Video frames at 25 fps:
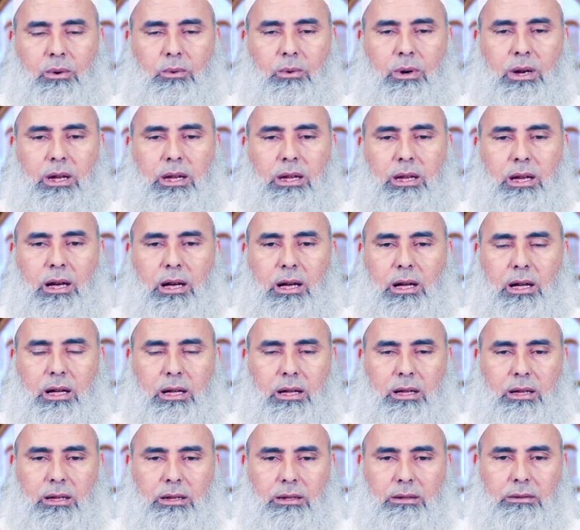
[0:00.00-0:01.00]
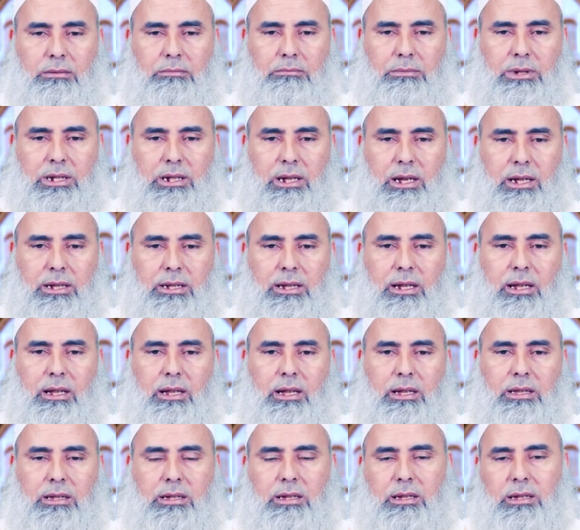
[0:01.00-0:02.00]
وهي من
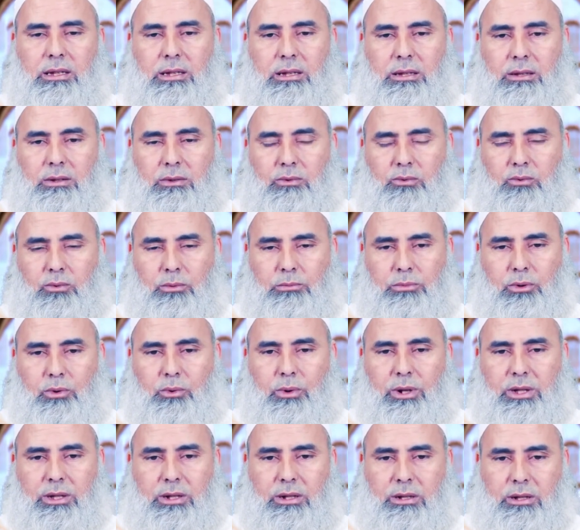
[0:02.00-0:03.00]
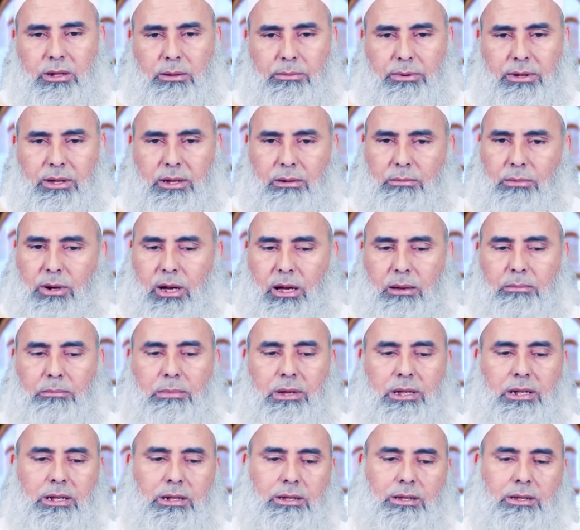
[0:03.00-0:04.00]
أدلة نبوة النبي
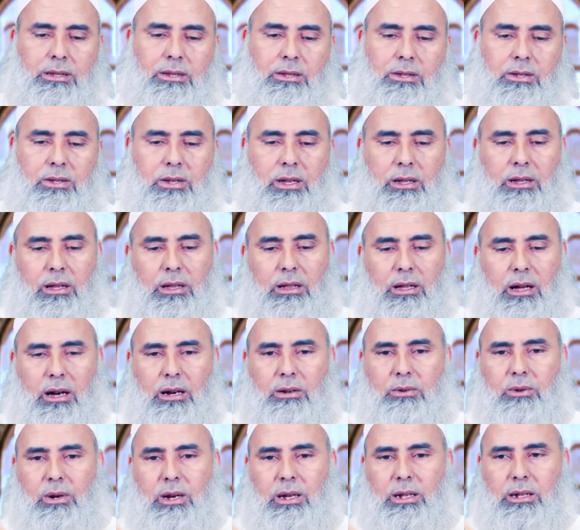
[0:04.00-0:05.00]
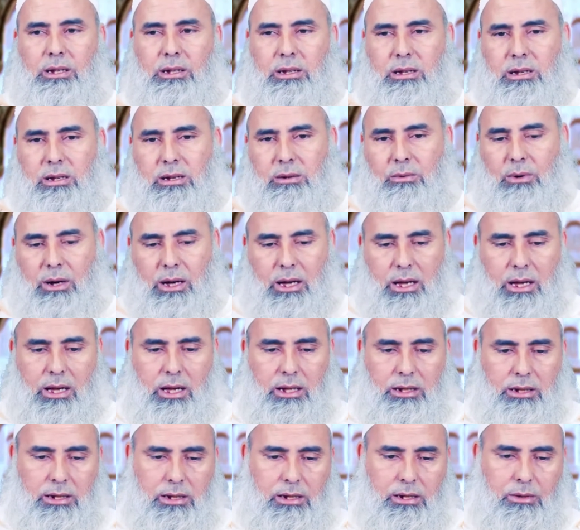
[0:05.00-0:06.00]
محمد صلى الله عليه
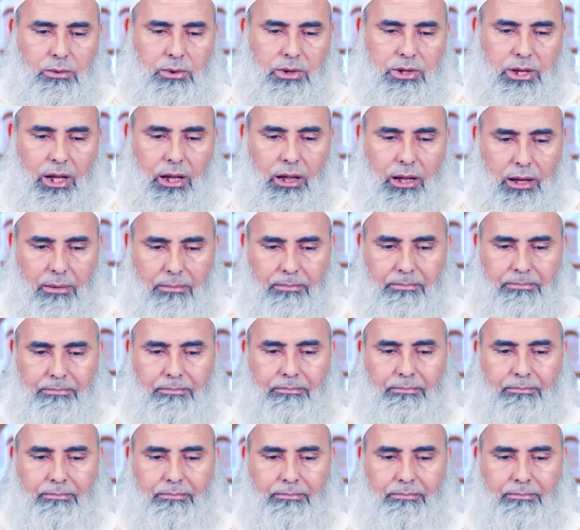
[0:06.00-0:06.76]
وآله وسلم